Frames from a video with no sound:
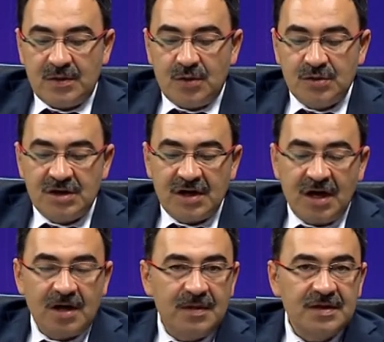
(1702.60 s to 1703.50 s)
onca
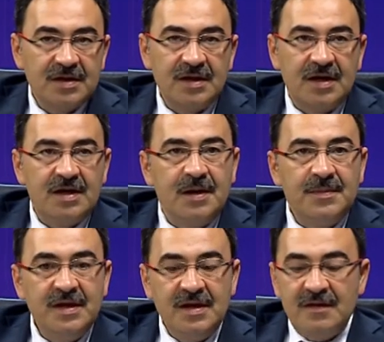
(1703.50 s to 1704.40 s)
kahramanlıklara
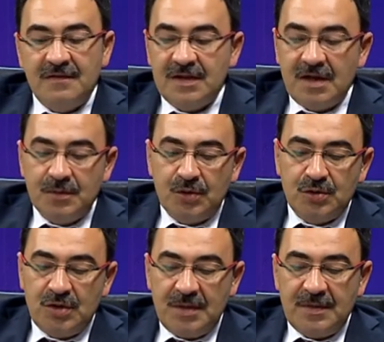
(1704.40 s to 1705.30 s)
rağmen ve tam da o
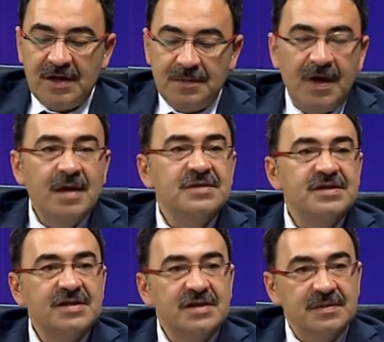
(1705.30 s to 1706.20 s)
dönemlerde
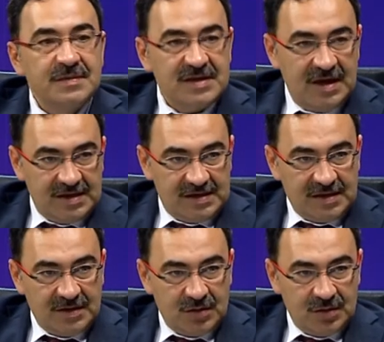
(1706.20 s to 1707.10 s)
bağımsızlık meselesi
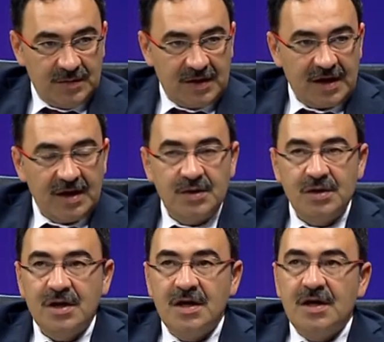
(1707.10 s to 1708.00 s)
gündeme geliyor.
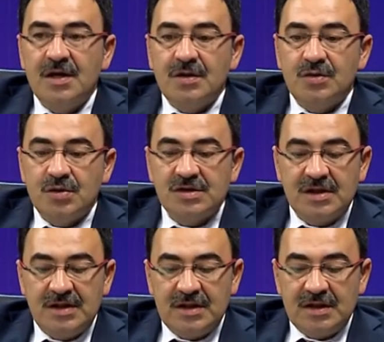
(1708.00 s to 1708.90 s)

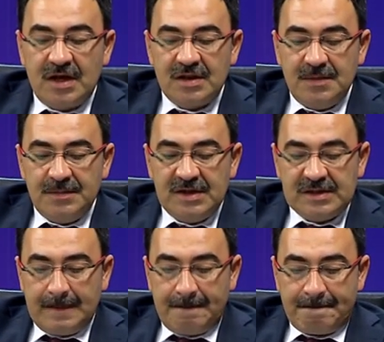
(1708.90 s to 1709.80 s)
90'lı yıllarda biz
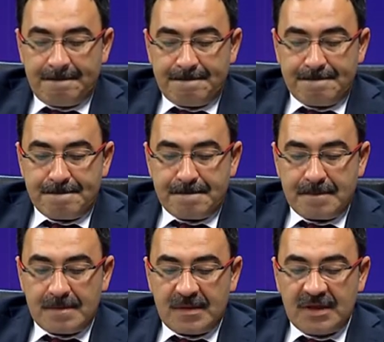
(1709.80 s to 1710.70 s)

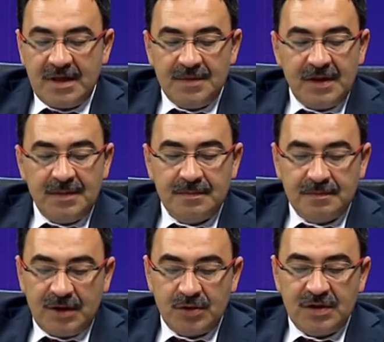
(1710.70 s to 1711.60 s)
yine benim
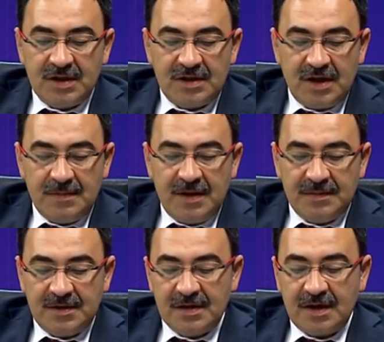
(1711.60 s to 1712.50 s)
Bakü'deki
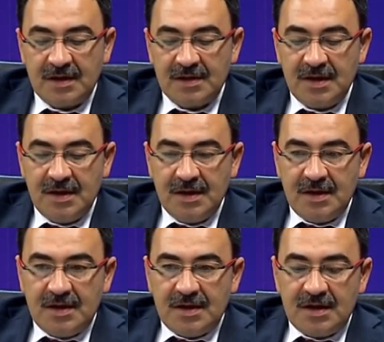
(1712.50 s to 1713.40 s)
talebelim yıllarında
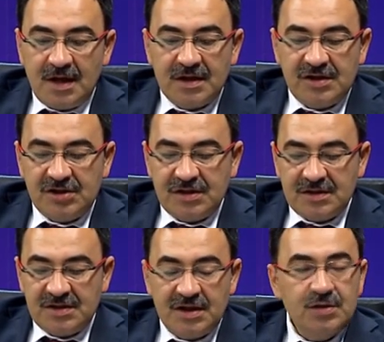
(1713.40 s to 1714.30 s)
yaklaşık
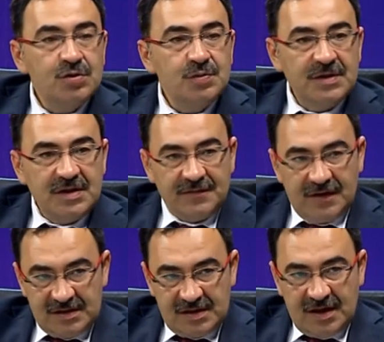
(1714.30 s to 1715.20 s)
800 binden
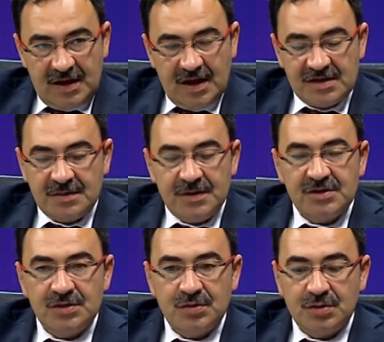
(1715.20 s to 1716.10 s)
fazla
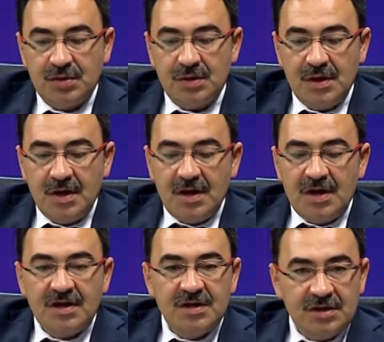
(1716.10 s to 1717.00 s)
Azerbaycan Türk'ü
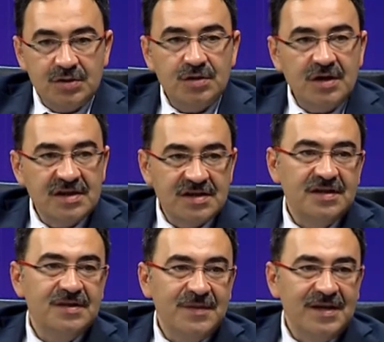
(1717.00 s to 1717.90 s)
40 gün
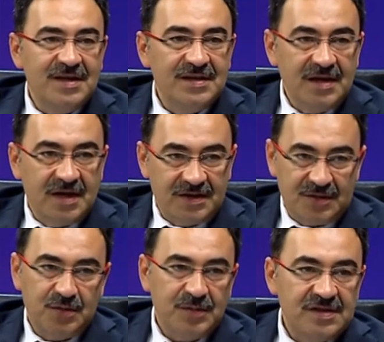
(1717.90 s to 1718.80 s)
azatlık meydanında
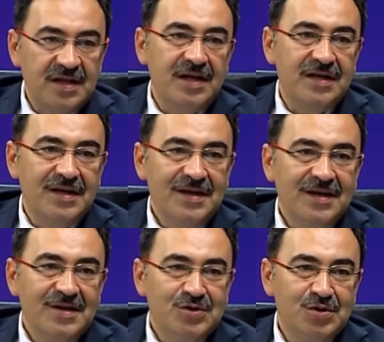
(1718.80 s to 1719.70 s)
yattık bu meseleyi
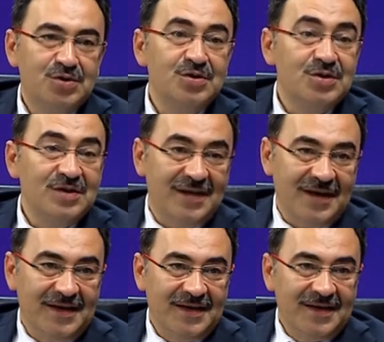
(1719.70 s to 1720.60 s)
çözülsün diye.
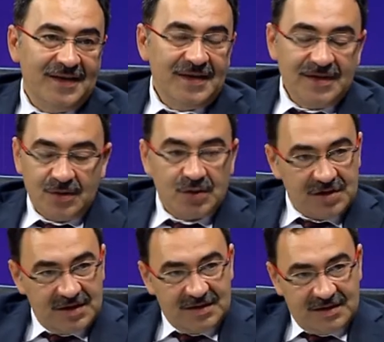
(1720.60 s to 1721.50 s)

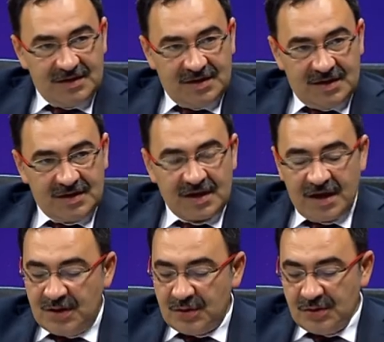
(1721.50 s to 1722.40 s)
90 yılına
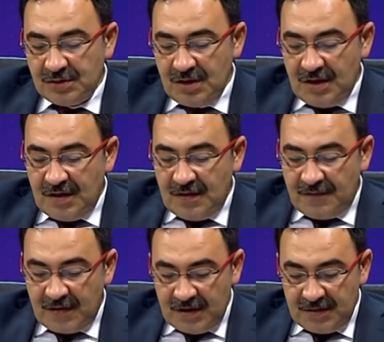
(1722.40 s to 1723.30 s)
geliyoruz.
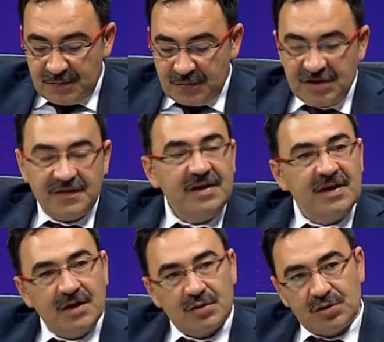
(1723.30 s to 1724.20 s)
Fakat bu sefer
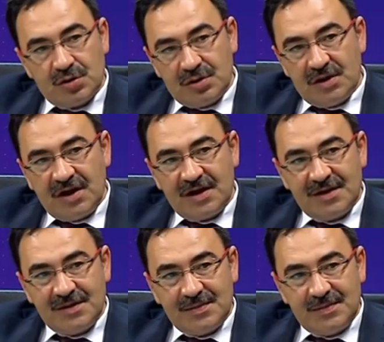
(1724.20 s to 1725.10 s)
yine Rus orduları
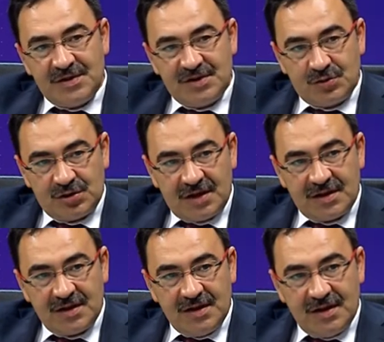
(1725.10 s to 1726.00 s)
bizi
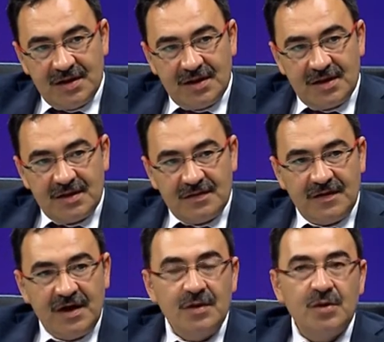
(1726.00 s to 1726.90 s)
kuşattı. Allah.
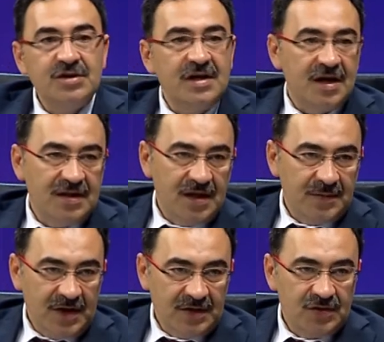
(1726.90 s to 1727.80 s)
Ve Ocak
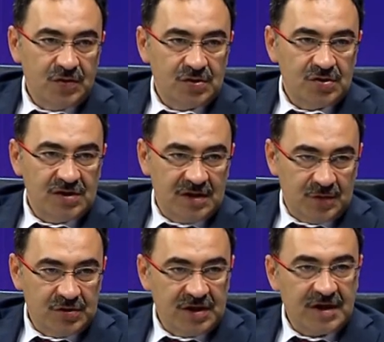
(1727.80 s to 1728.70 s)
katliamını hatırlıyorsunuz 20 Tabii
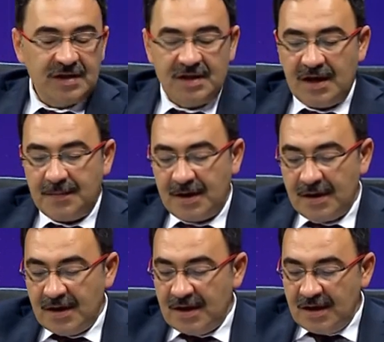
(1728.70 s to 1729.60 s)
Ocak 92'li
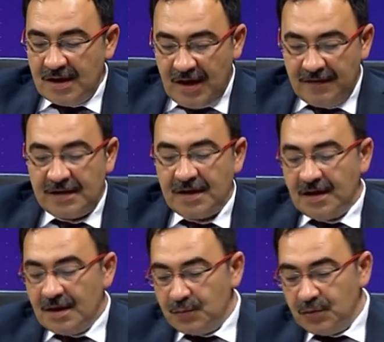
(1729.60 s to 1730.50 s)
Ocak katliamı. Evet.
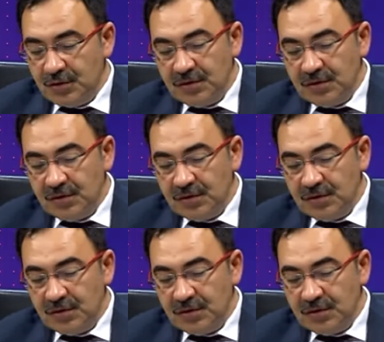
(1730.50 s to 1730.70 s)
Bu